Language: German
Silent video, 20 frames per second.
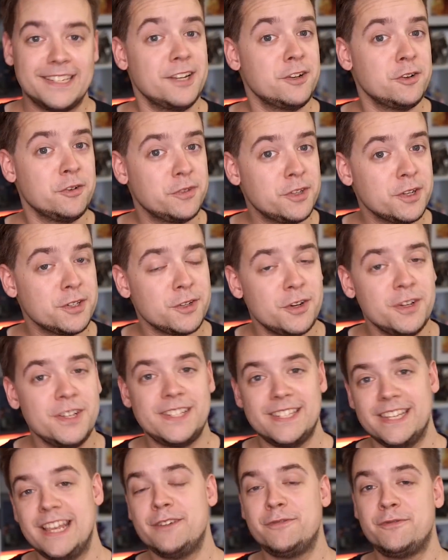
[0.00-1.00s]
dann dürfte es euch
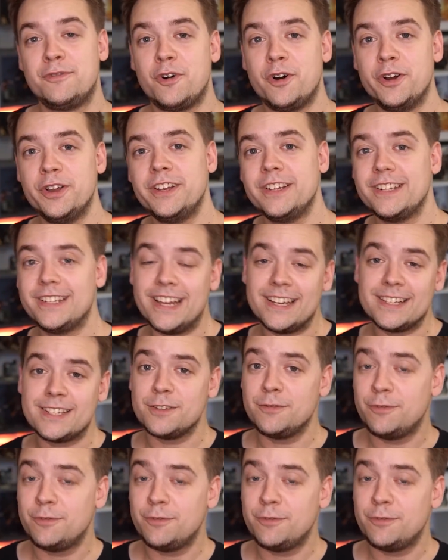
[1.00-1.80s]
sehr freuen, dass